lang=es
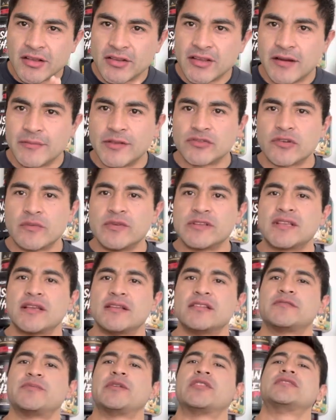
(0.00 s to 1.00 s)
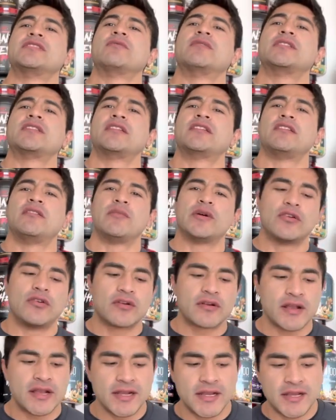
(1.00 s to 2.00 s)
Hola hermanos? ¿Cómo están? Espero que se encuentren lo
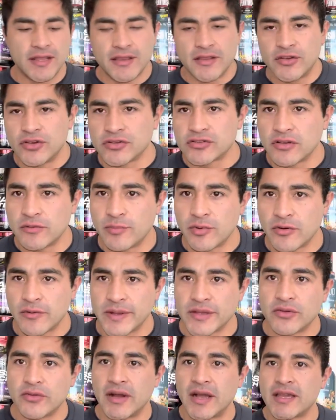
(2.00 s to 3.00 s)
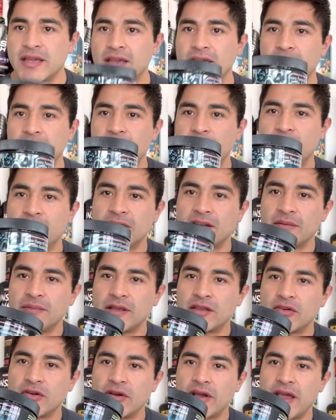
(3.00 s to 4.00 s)
mejor. El día de hoy yo estoy probando aquí mi
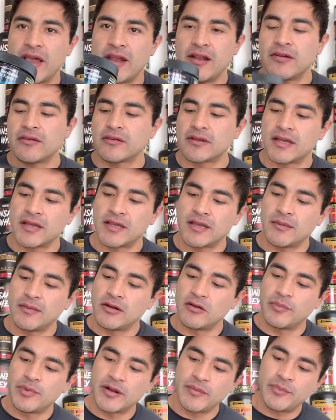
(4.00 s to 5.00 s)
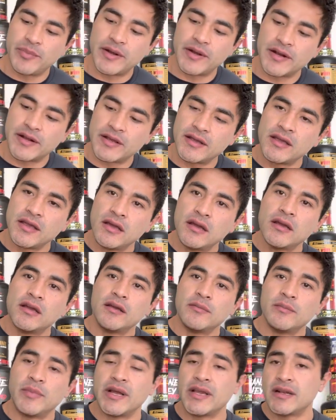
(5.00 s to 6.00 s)
preentrenamiento Halion, que ya me lo preparé.
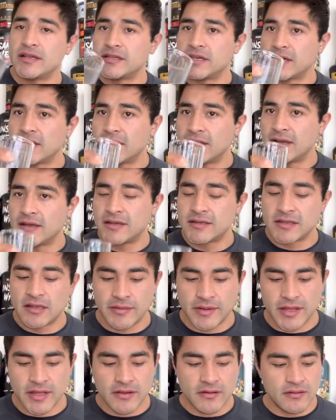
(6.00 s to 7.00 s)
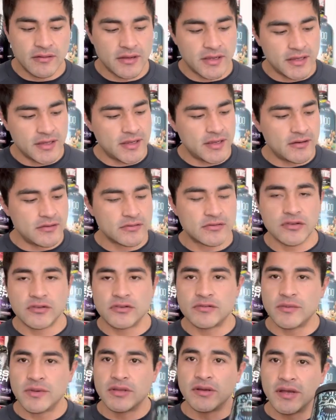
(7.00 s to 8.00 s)
Vayan y chequen ese video que ya lo estoy
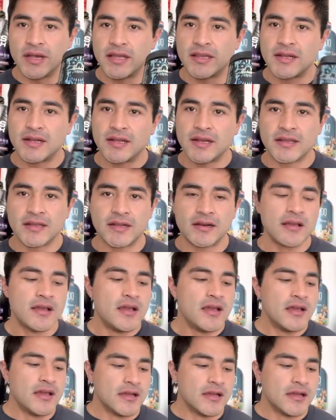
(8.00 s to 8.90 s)
subiendo en el canal.